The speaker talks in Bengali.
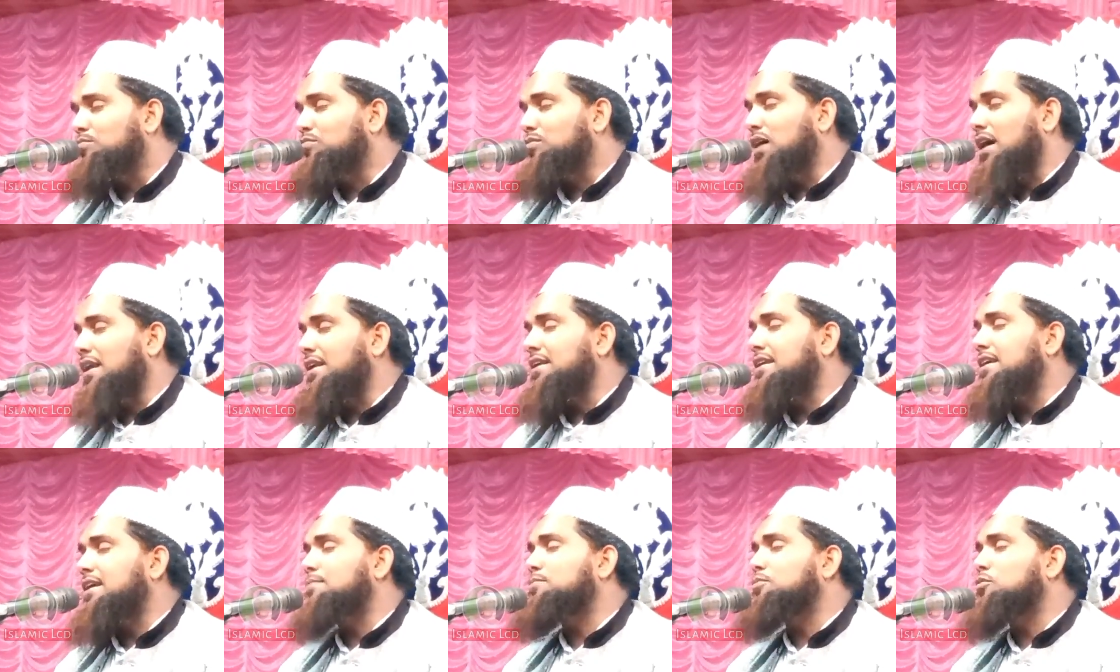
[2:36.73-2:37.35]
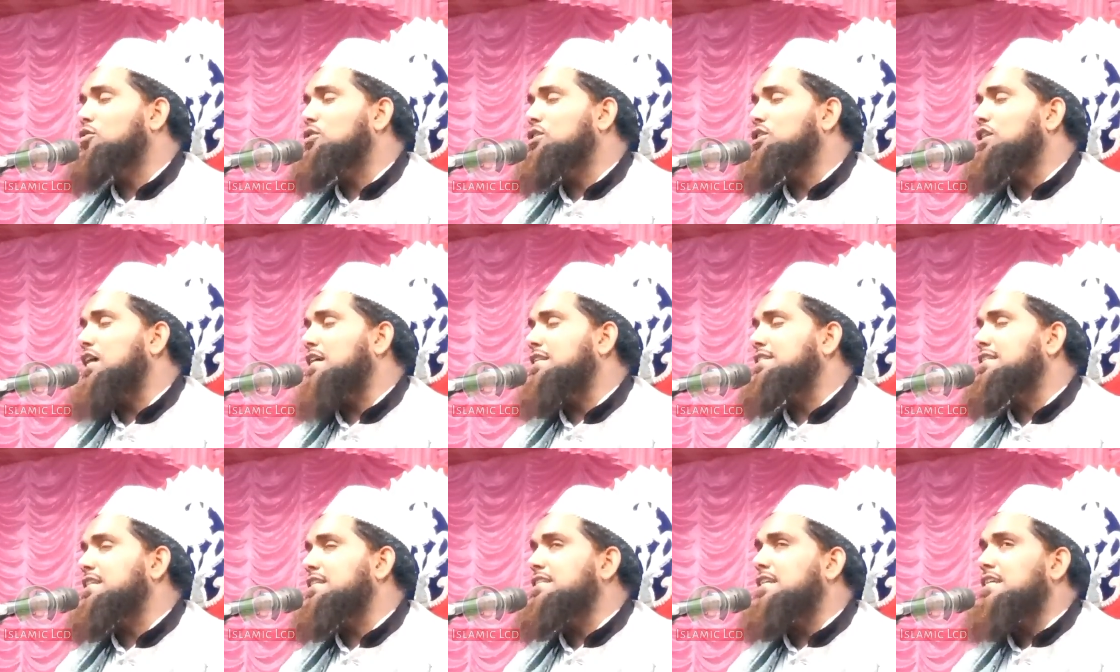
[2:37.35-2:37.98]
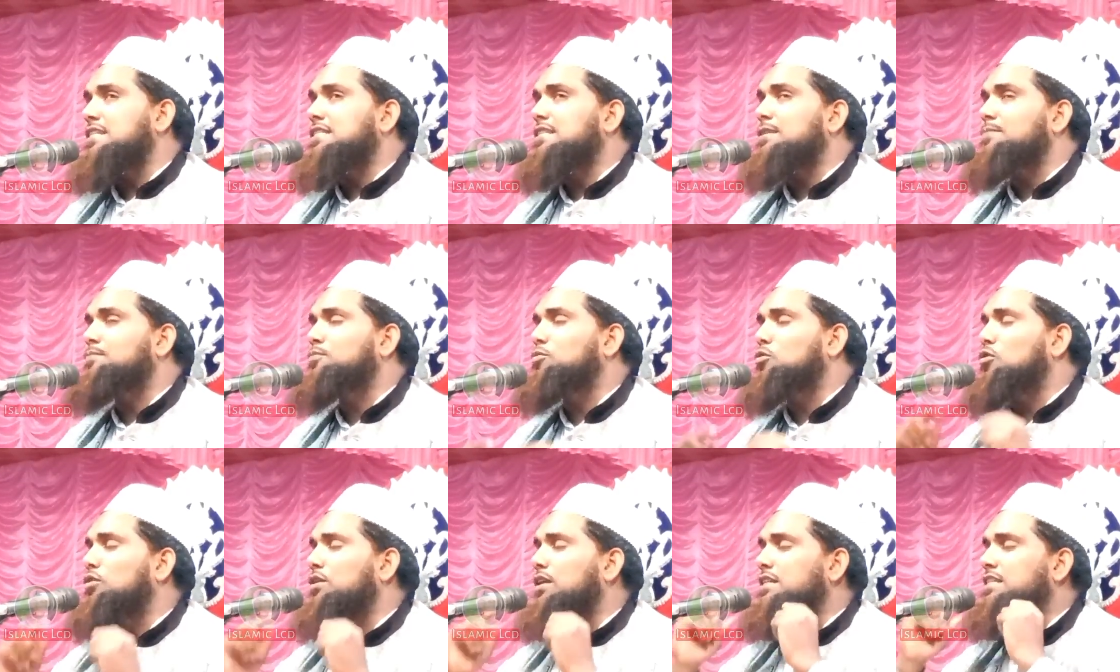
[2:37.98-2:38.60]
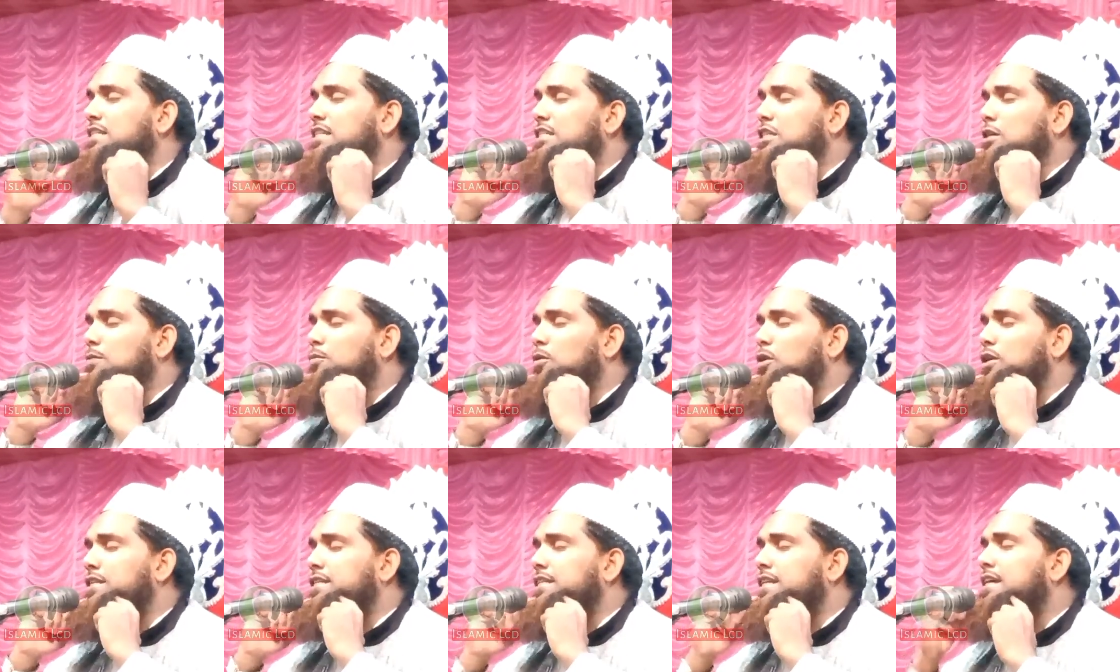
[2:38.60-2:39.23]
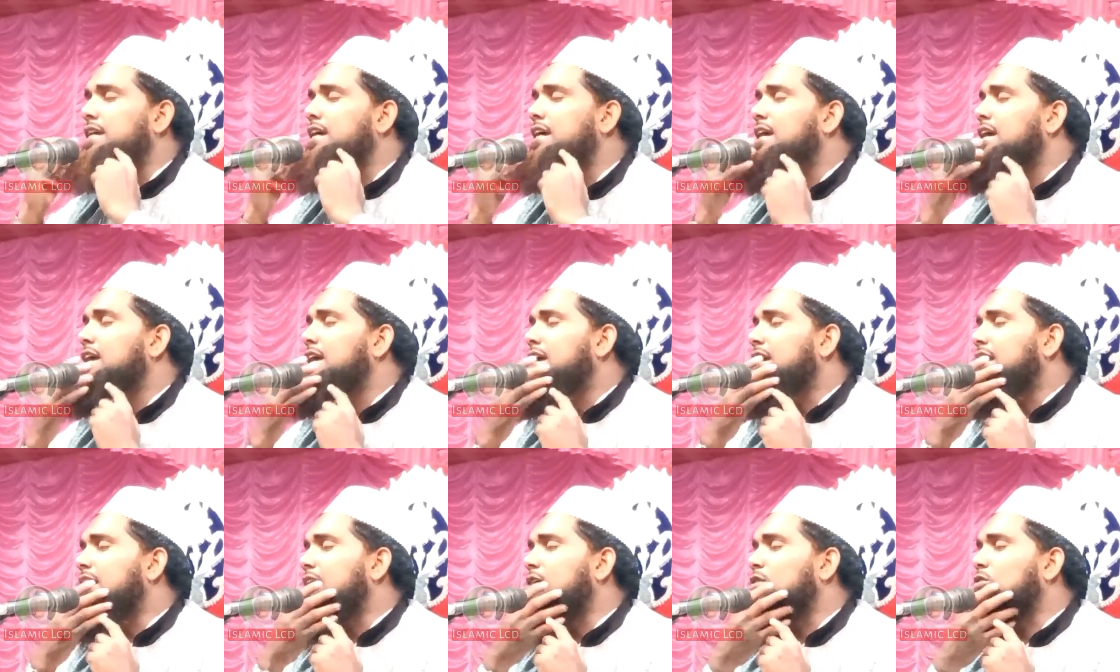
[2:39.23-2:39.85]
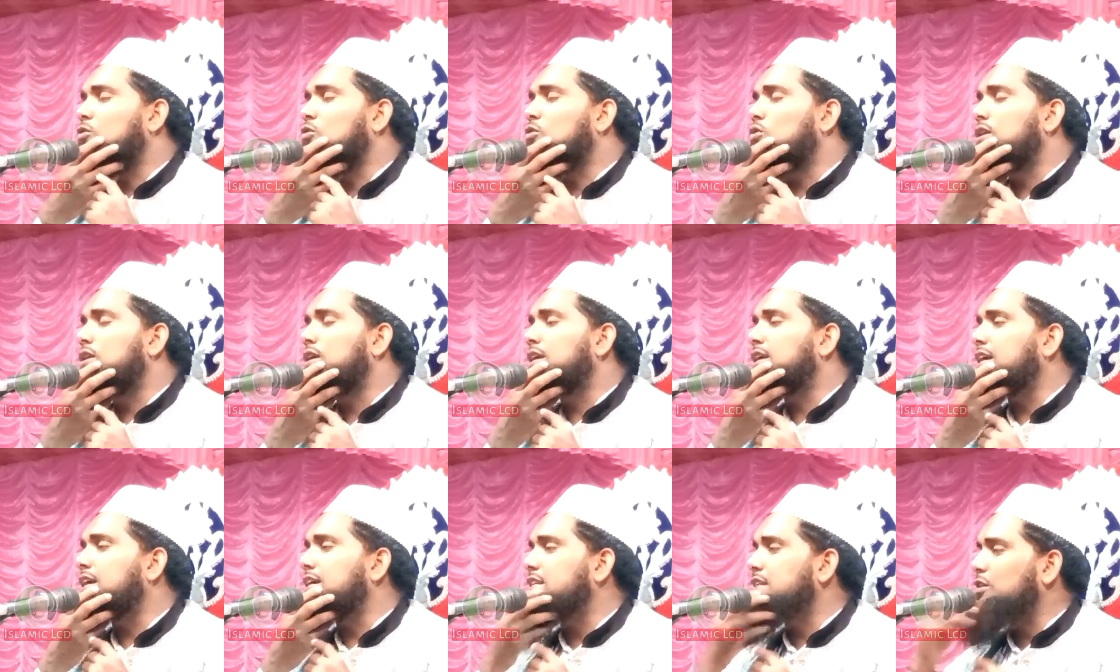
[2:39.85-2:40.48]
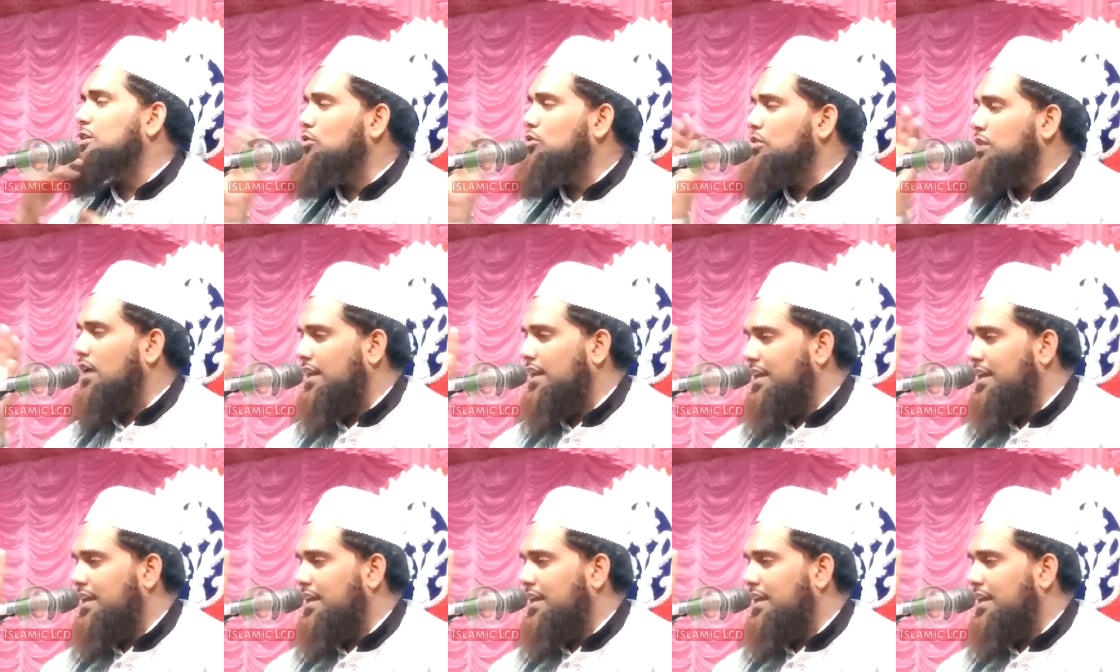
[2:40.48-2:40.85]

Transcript: দাড়িকে পুরো চাস্তে চাস্তে পুরোটা চেঁচে ফেলেছে এই ঠুটনির কাছে একটু দাঁড়িয়ে